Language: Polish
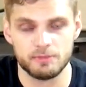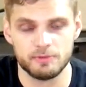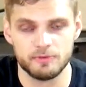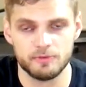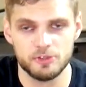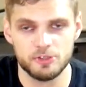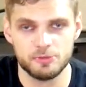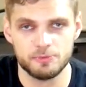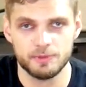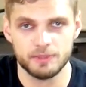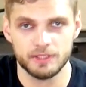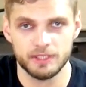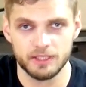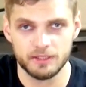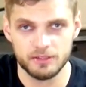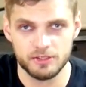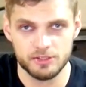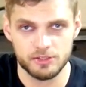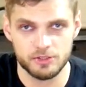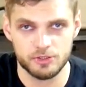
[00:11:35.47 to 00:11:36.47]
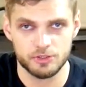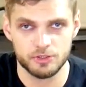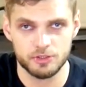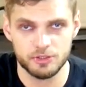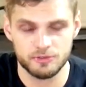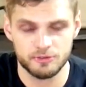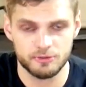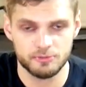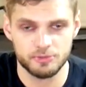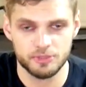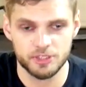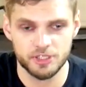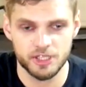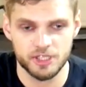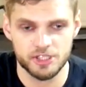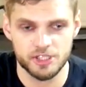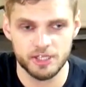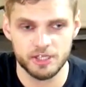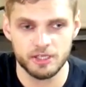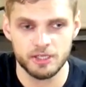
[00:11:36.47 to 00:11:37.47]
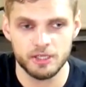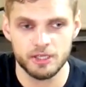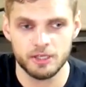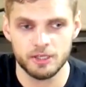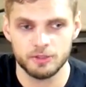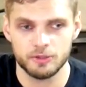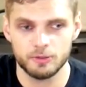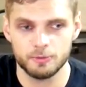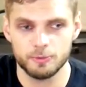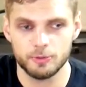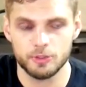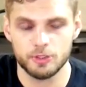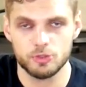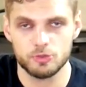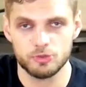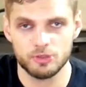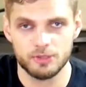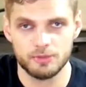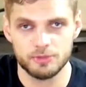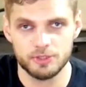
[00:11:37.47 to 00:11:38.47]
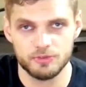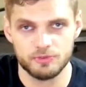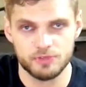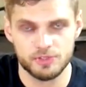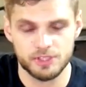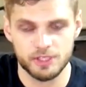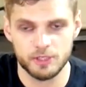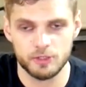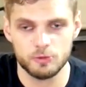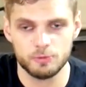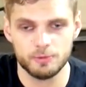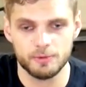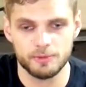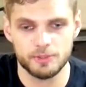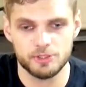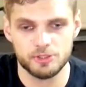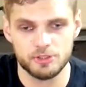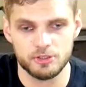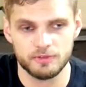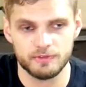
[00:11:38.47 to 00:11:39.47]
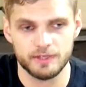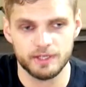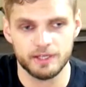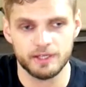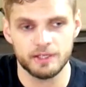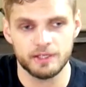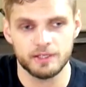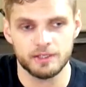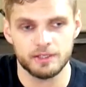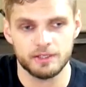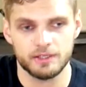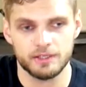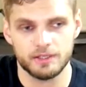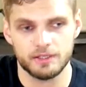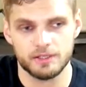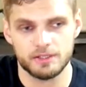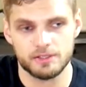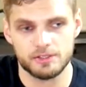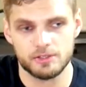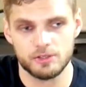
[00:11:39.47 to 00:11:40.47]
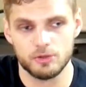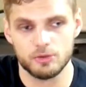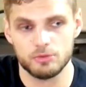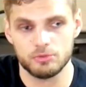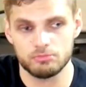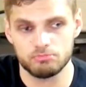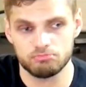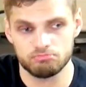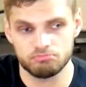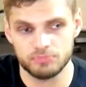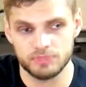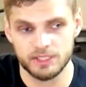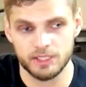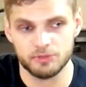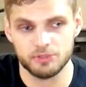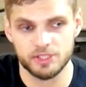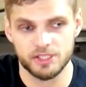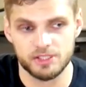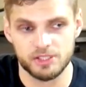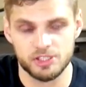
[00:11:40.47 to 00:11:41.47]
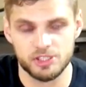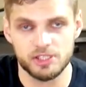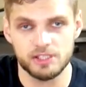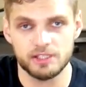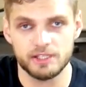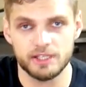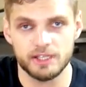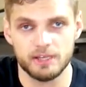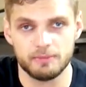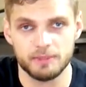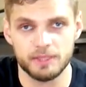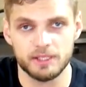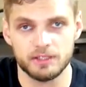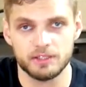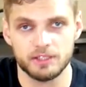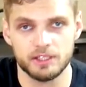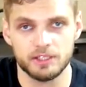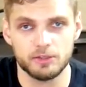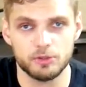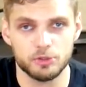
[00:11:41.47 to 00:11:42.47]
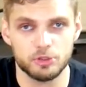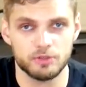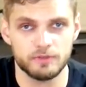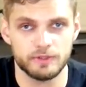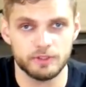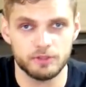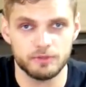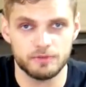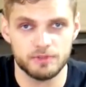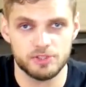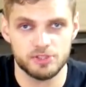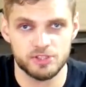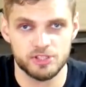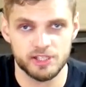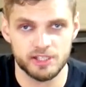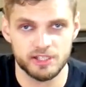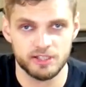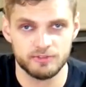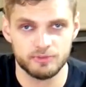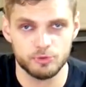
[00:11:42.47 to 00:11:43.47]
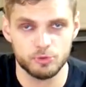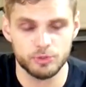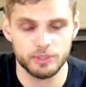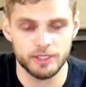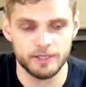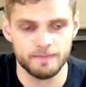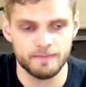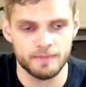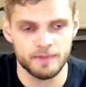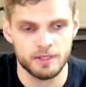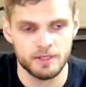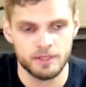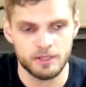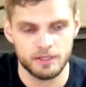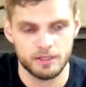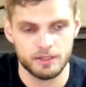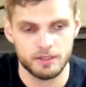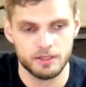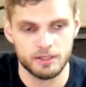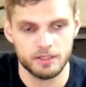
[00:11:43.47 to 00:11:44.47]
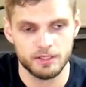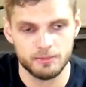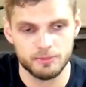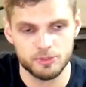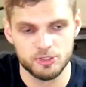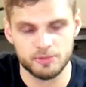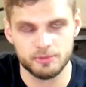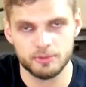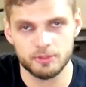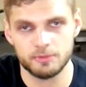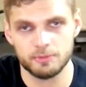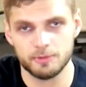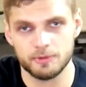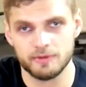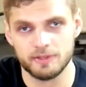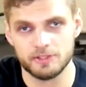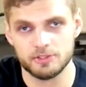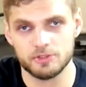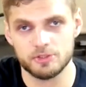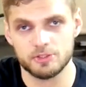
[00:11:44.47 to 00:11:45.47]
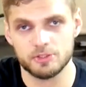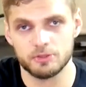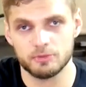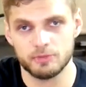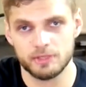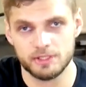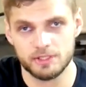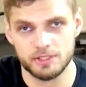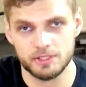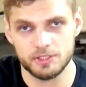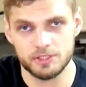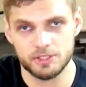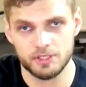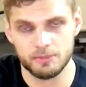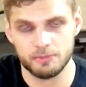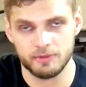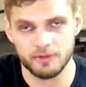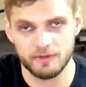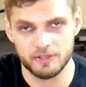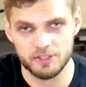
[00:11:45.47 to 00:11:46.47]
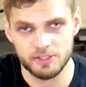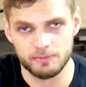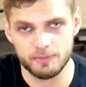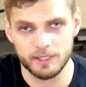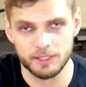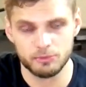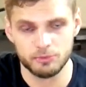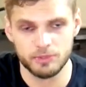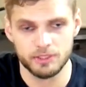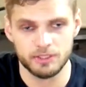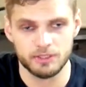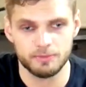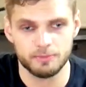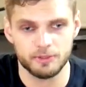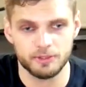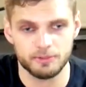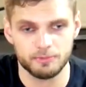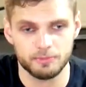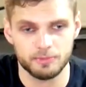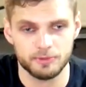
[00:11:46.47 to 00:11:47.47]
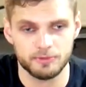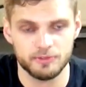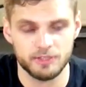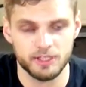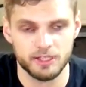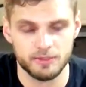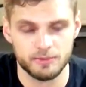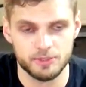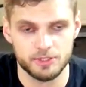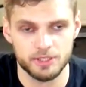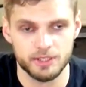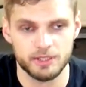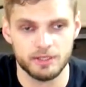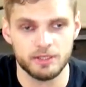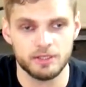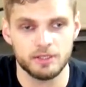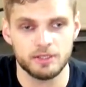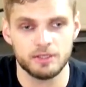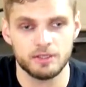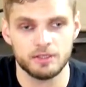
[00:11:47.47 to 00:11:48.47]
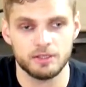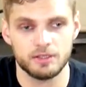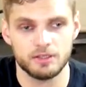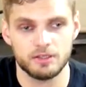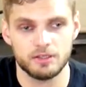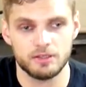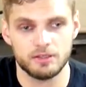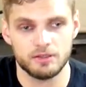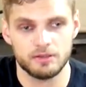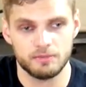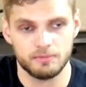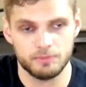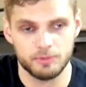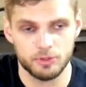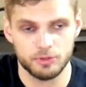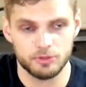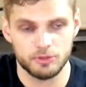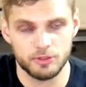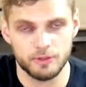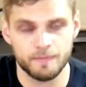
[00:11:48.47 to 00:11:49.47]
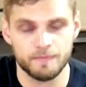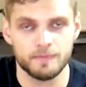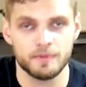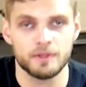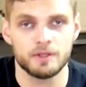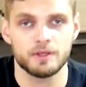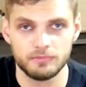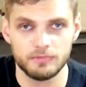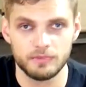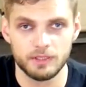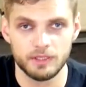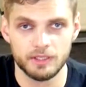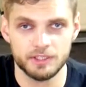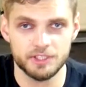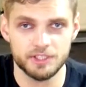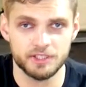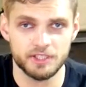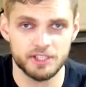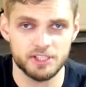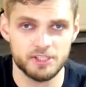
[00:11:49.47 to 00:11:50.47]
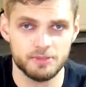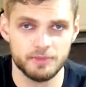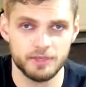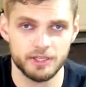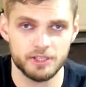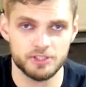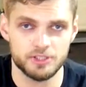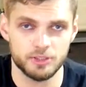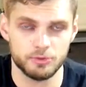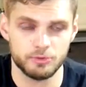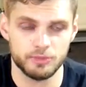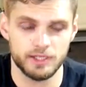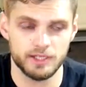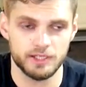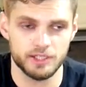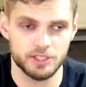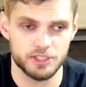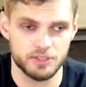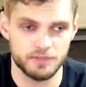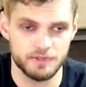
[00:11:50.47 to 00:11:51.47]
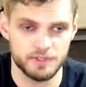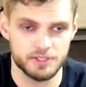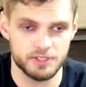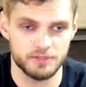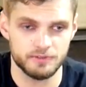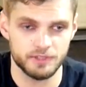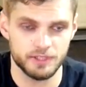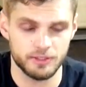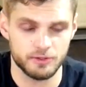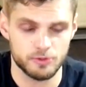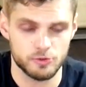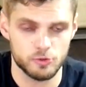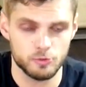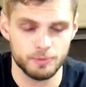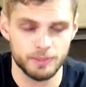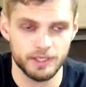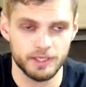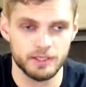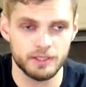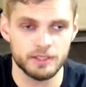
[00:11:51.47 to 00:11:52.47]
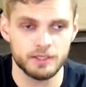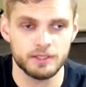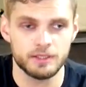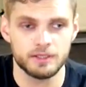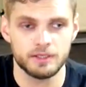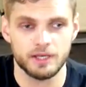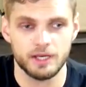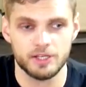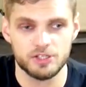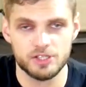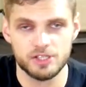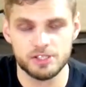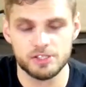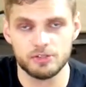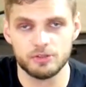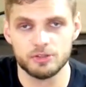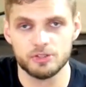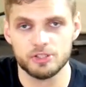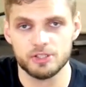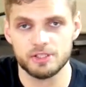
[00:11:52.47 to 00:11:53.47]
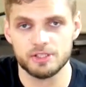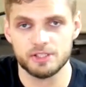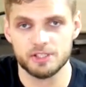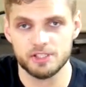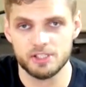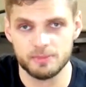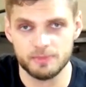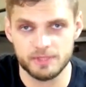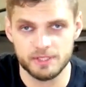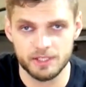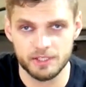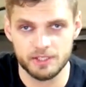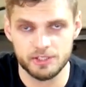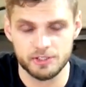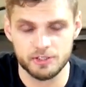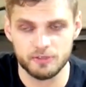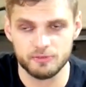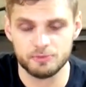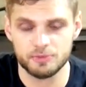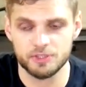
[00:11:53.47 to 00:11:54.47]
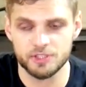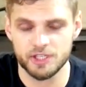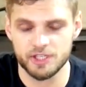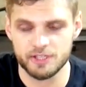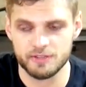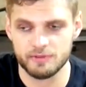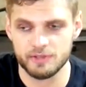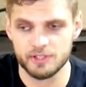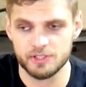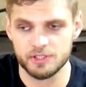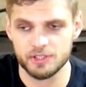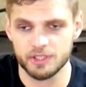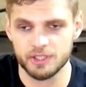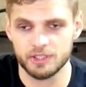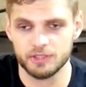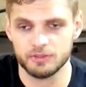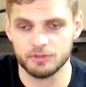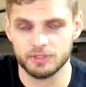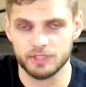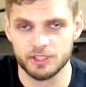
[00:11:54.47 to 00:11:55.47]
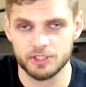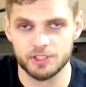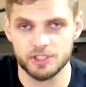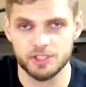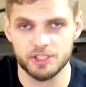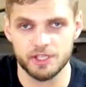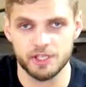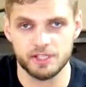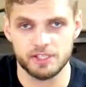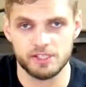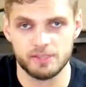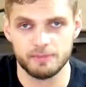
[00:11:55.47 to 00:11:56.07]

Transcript: Powinniśmy tak nisko schodzić w tym przysiadzie, dopóki czujemy, że wszystkie grupy mięśniowe e, są cały czas silne, napięte i gotowe do wystrzelenia w górę, e, nie możemy doprowadzić do sytuacji, gdzie pojawia się batwing, podwija nam się e, biodro, gdzie tracimy jakieś naturalne krzewizny w kręgosłupie, a często jeżeli zejdziemy za nisko w przysiadzie właśnie to tak się dzieje.